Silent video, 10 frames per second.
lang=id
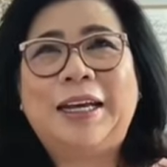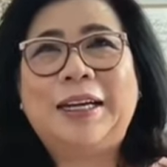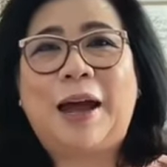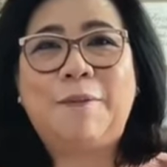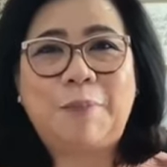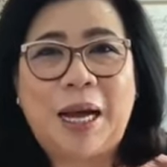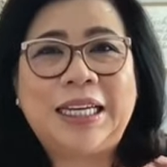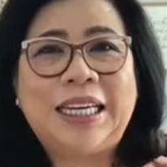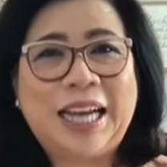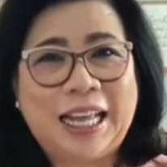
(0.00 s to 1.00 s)
gampang
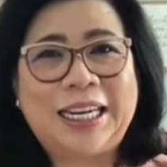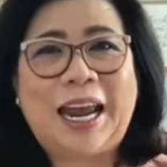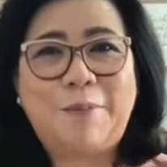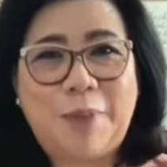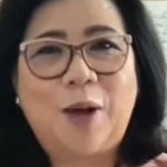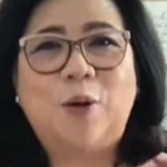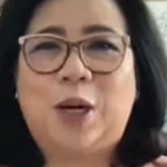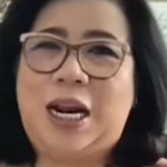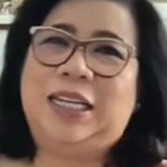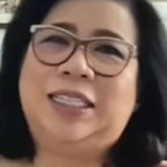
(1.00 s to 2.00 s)
ingat nama
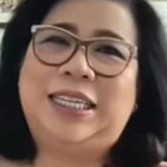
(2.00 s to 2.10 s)
orang.